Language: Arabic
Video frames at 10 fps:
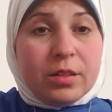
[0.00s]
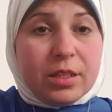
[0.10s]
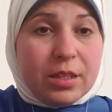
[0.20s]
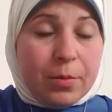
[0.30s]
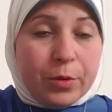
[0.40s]

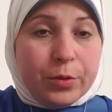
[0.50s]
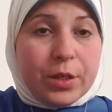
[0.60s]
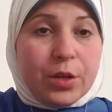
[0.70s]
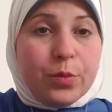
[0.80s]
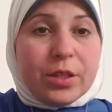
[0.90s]

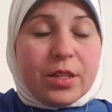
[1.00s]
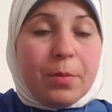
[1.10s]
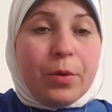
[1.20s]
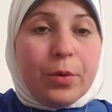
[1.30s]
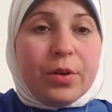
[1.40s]
تتابعوني
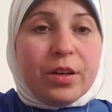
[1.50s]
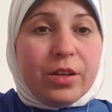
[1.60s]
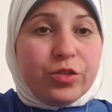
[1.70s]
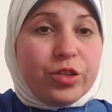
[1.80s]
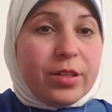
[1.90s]
وتتابعوا
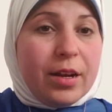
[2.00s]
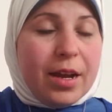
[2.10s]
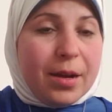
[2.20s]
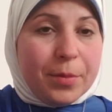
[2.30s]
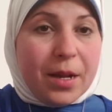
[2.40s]
الانشطة اللي
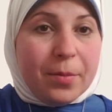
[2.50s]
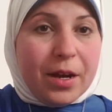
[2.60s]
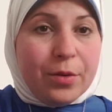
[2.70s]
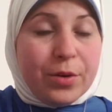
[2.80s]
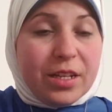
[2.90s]
هعملها
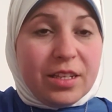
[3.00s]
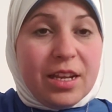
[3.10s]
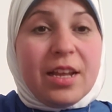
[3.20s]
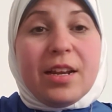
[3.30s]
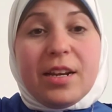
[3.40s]
مع اولادي
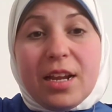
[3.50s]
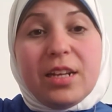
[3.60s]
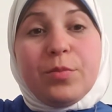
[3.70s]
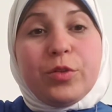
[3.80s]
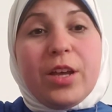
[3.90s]

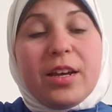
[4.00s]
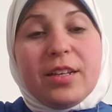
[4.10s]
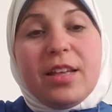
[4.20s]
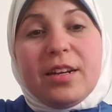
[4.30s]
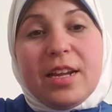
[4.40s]
لاني
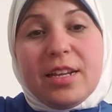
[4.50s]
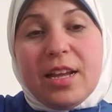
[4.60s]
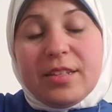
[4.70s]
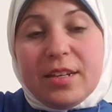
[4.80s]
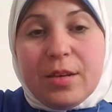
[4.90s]
متأكدة ان هي
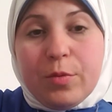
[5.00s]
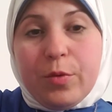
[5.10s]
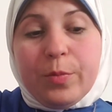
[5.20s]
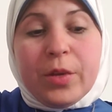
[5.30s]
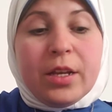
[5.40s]

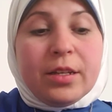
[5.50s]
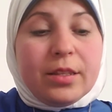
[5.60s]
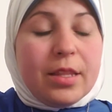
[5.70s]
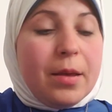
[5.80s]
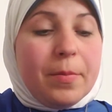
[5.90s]
هتعجبكم
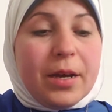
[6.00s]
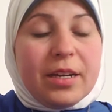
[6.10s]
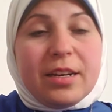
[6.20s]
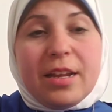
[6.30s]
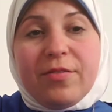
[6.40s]
ده
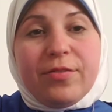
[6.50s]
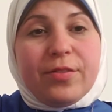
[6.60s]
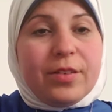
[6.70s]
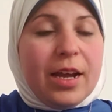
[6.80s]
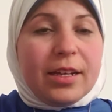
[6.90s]
بخلاف
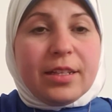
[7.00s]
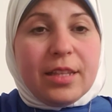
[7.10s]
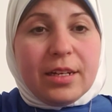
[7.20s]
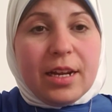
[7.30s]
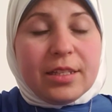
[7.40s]
حاجات
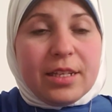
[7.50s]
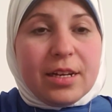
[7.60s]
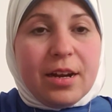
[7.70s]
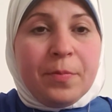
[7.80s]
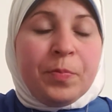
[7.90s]
تانية
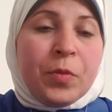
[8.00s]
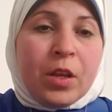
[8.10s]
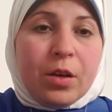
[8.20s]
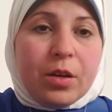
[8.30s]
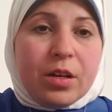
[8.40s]
كتيرة
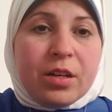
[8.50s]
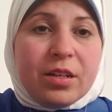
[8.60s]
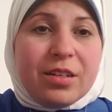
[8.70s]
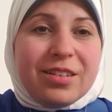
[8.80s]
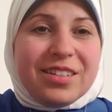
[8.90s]

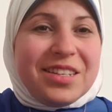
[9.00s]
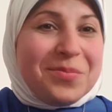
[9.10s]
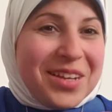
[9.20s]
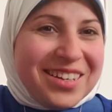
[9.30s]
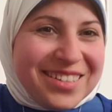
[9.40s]
آه،
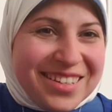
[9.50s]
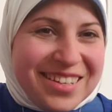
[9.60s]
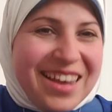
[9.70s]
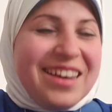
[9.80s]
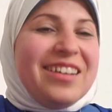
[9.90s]
يمكن
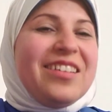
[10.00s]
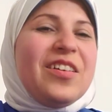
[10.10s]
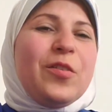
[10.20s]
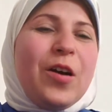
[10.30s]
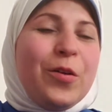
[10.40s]
نسيتها
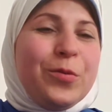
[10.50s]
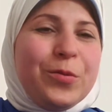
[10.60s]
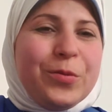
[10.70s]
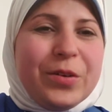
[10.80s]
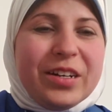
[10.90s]

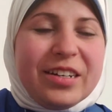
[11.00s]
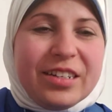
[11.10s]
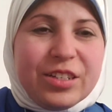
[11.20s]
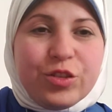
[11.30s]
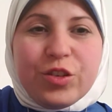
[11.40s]
او آه،
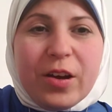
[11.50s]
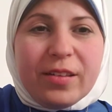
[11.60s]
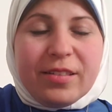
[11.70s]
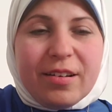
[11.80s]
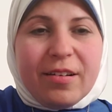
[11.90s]
ان شاء
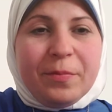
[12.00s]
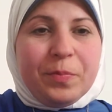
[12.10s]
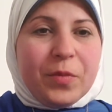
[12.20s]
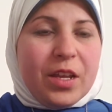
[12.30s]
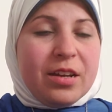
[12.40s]
الله
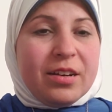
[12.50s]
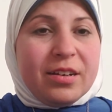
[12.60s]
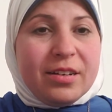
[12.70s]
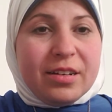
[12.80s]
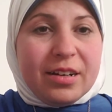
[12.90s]

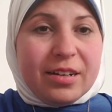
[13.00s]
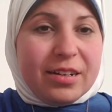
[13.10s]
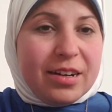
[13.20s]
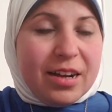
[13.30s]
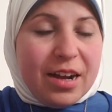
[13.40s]
آه،
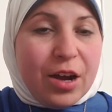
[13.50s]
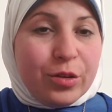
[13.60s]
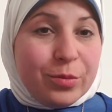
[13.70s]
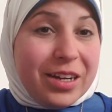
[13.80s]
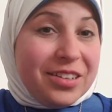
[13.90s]

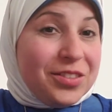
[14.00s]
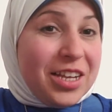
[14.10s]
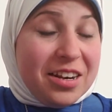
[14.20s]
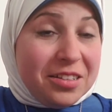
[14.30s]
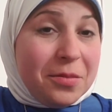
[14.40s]
هقعد مع نفسي
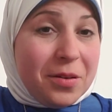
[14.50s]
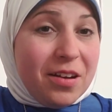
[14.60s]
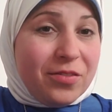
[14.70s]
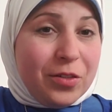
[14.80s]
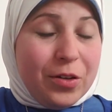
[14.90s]
هرتب
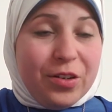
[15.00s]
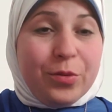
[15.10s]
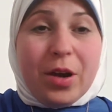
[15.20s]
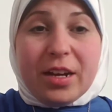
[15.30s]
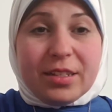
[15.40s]
الافكار
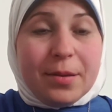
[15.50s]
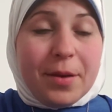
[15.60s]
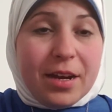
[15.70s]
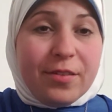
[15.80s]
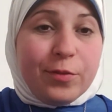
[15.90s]

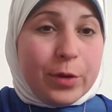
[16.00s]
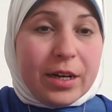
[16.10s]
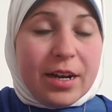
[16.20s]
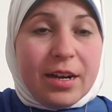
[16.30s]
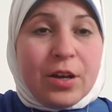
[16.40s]
وهكتبها في
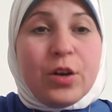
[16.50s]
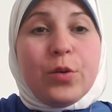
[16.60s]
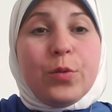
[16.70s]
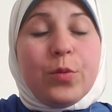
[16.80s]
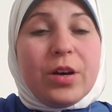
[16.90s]
ورقه
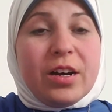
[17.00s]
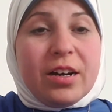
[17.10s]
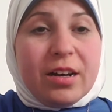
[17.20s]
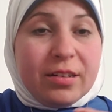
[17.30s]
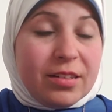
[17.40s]

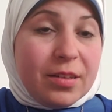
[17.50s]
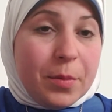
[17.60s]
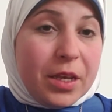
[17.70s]
وهنظم